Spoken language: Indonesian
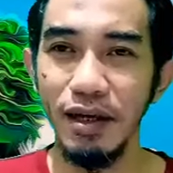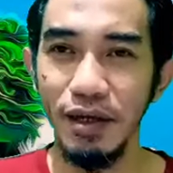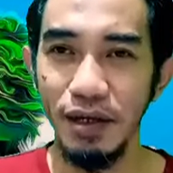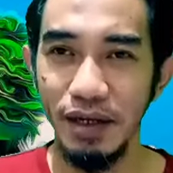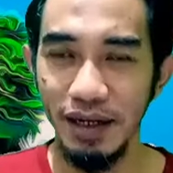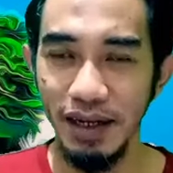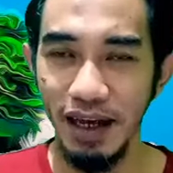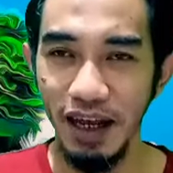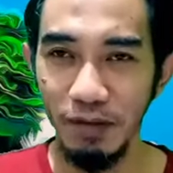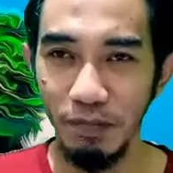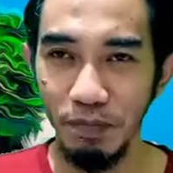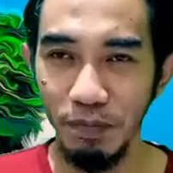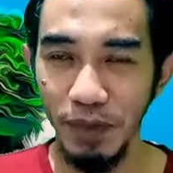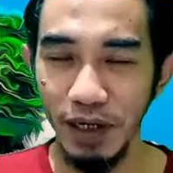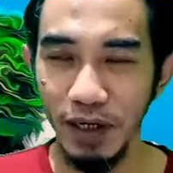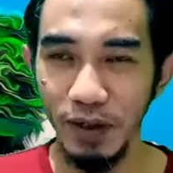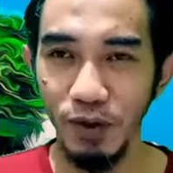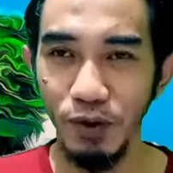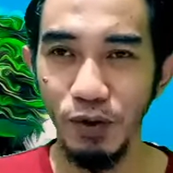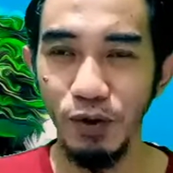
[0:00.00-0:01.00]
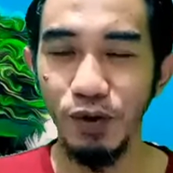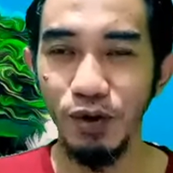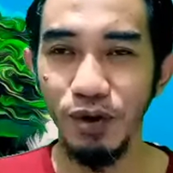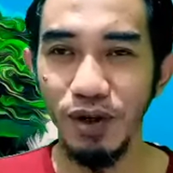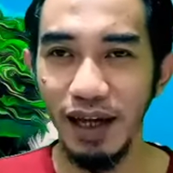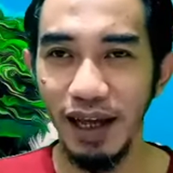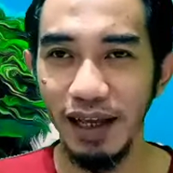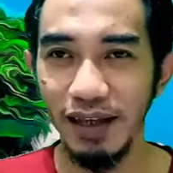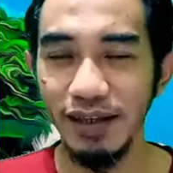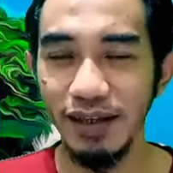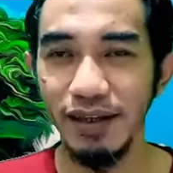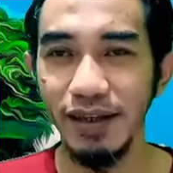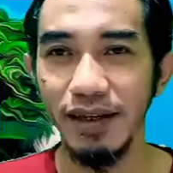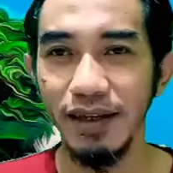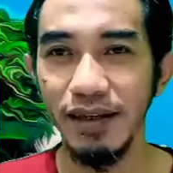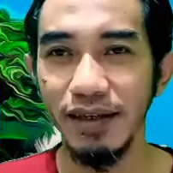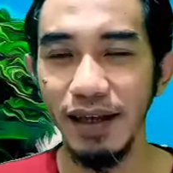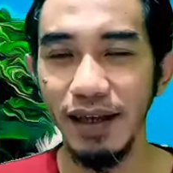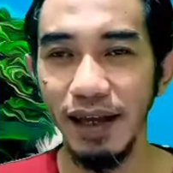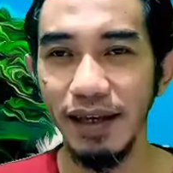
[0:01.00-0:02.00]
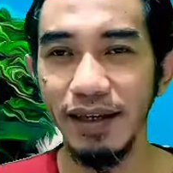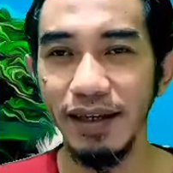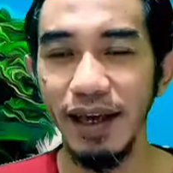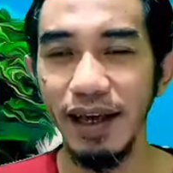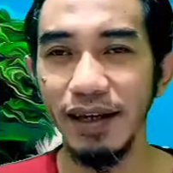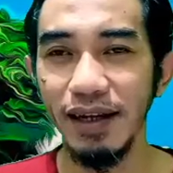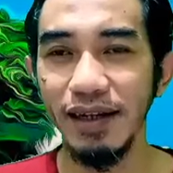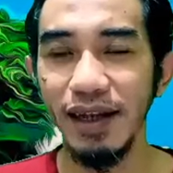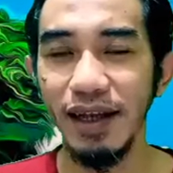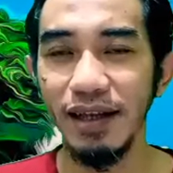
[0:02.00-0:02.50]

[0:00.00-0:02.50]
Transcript: dengan penuh kasih sayang